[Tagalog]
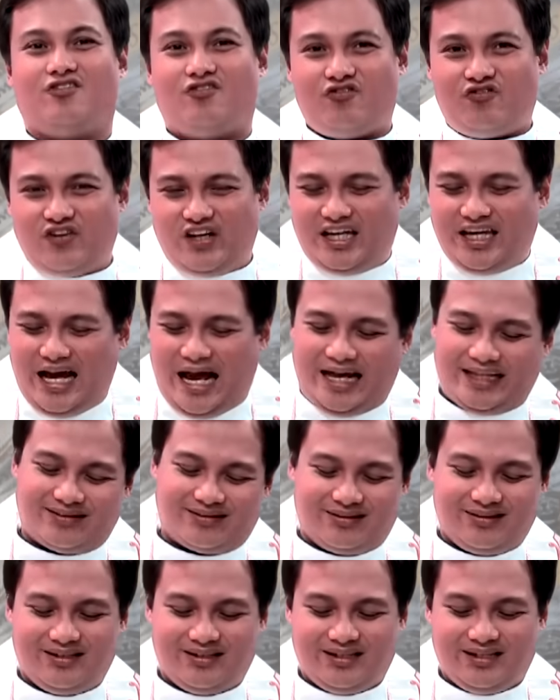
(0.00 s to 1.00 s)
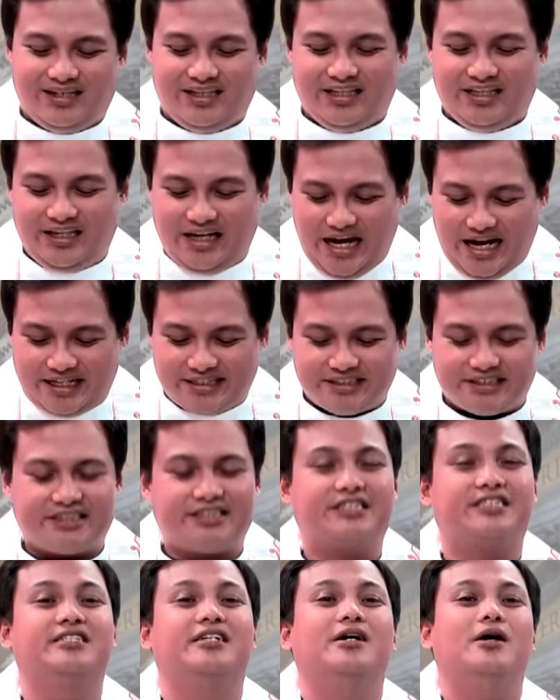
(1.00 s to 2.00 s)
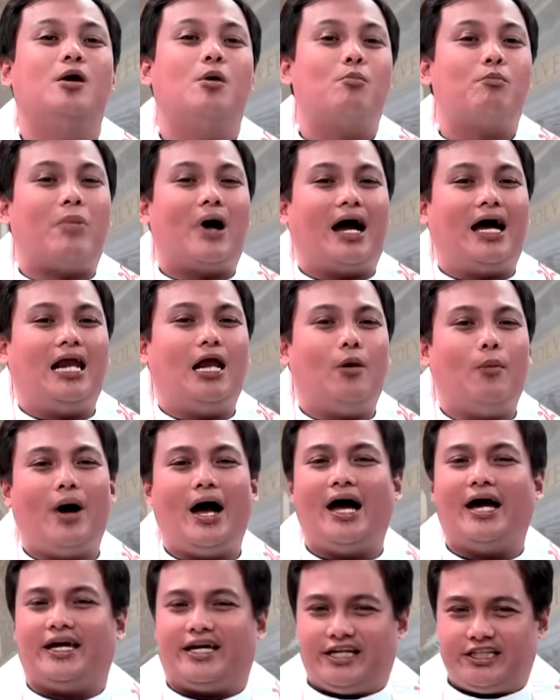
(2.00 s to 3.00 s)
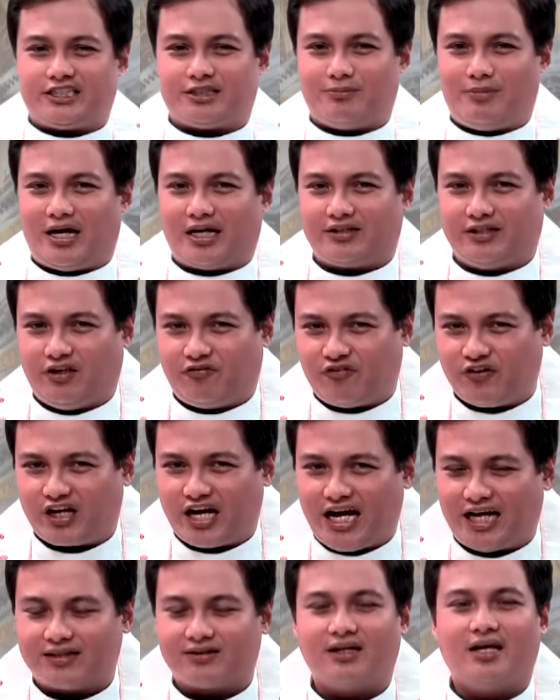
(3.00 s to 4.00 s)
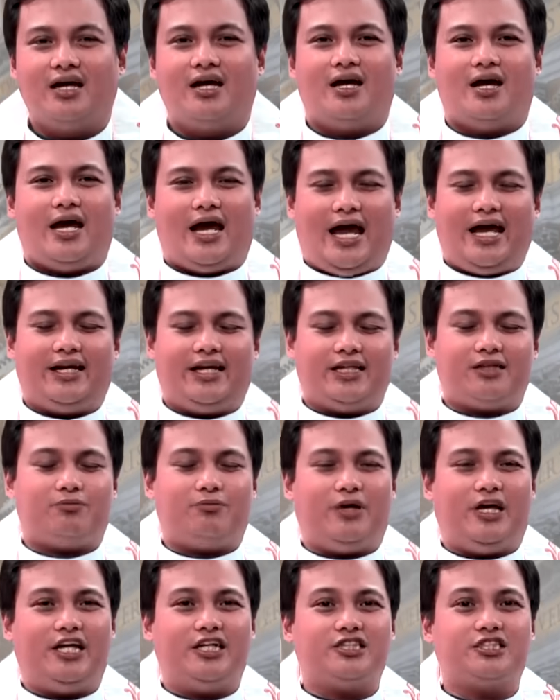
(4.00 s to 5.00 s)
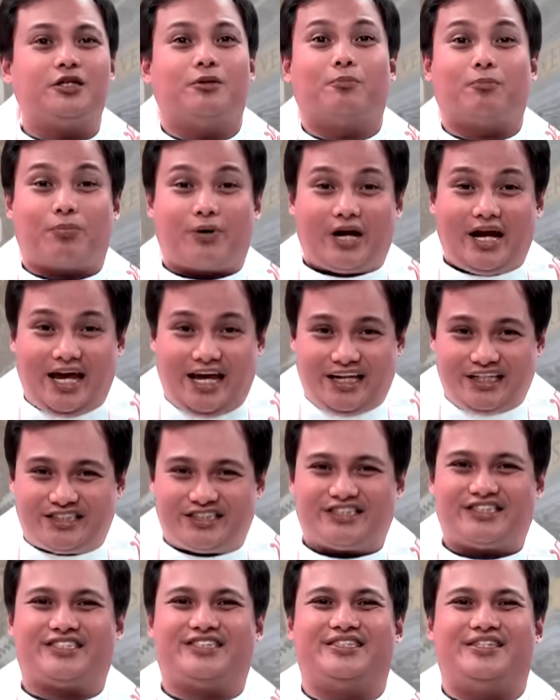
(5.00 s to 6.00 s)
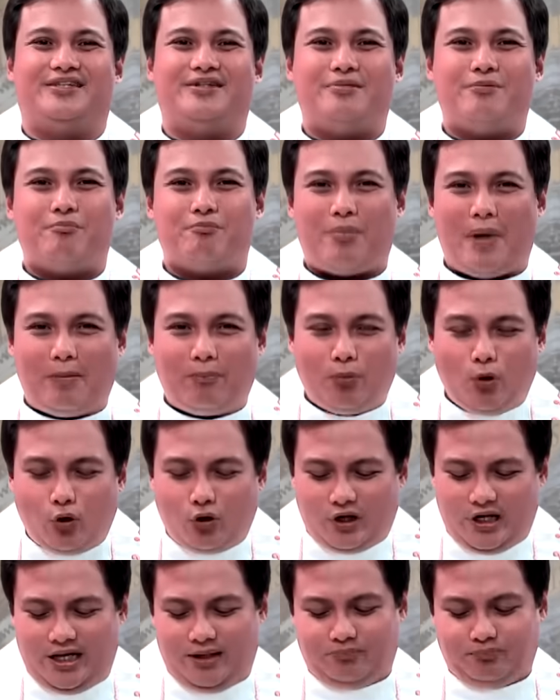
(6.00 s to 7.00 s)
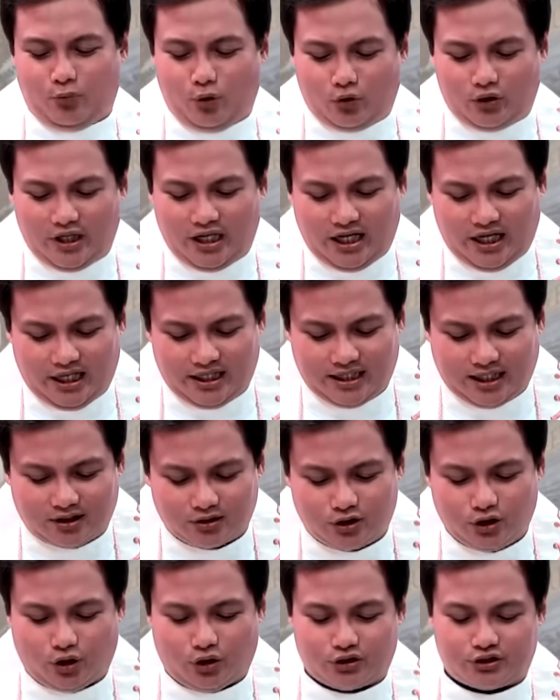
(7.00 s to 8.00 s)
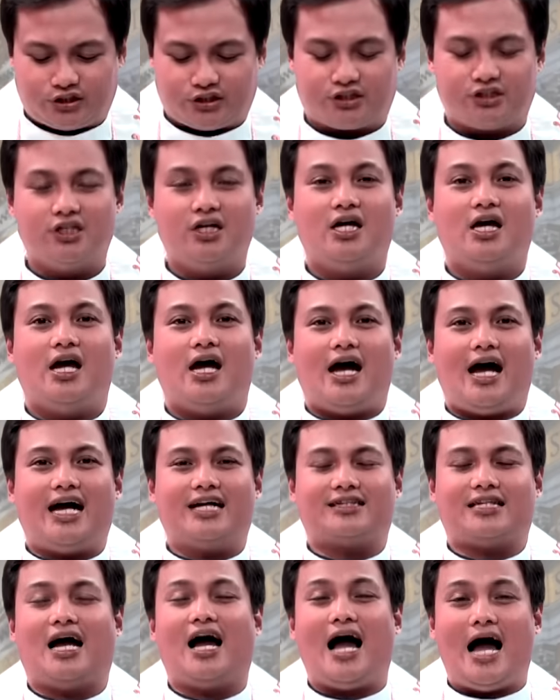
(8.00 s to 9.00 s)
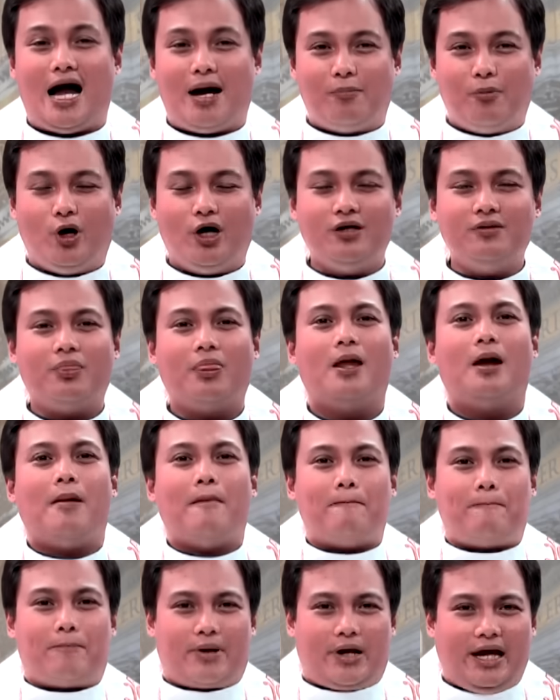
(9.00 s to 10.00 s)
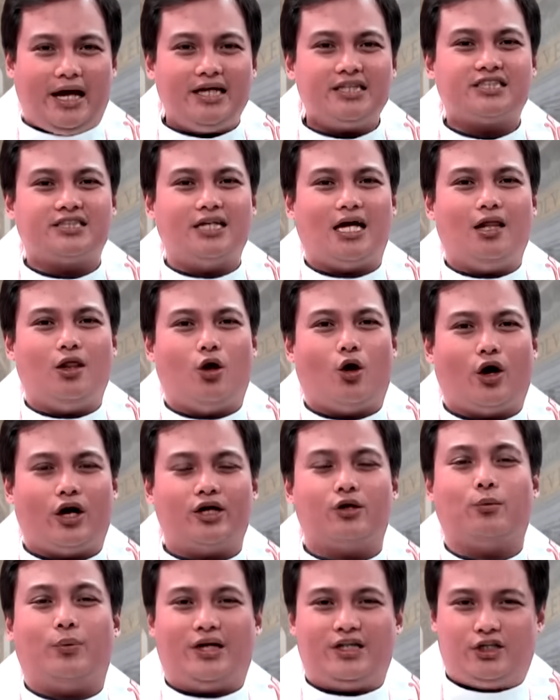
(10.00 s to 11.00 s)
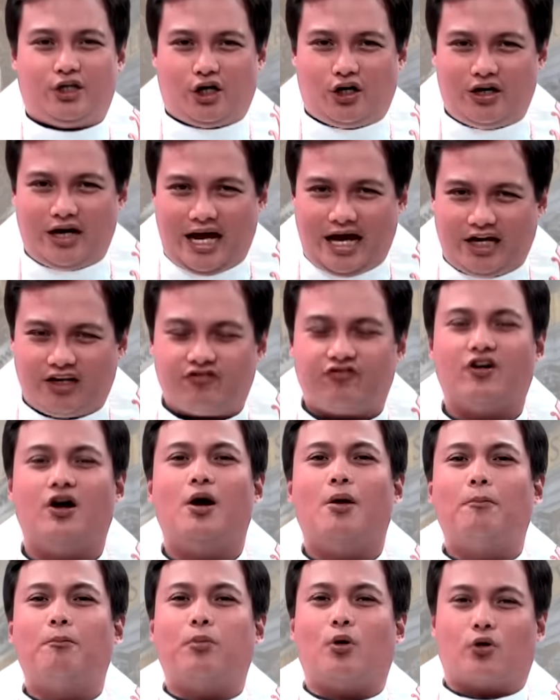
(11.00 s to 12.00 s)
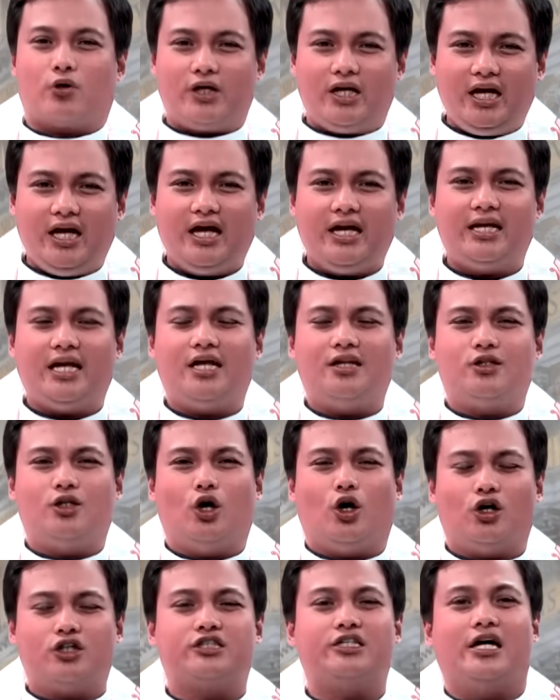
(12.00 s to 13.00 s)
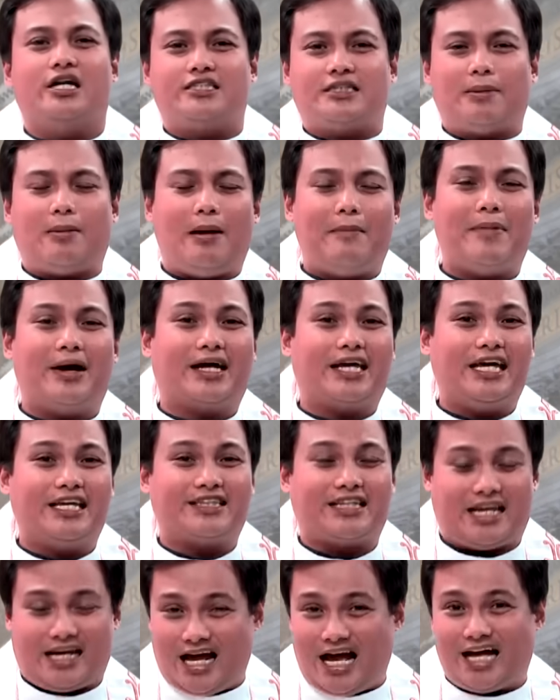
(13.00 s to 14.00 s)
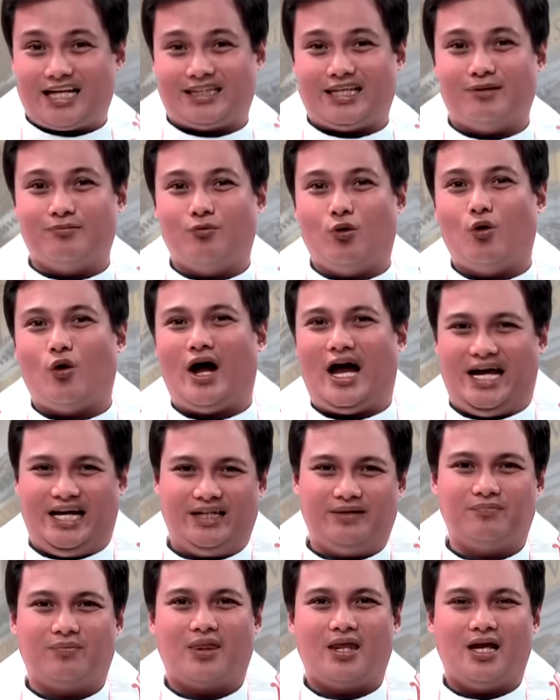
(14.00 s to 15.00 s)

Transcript: Fiat, yes. Pangalawa is magnificat, And it means praise. Papuri, purihin ang Diyos. At ang hamon, praise the Lord with your life. Purihin ang Diyos sa mamagitan ng ating buhay.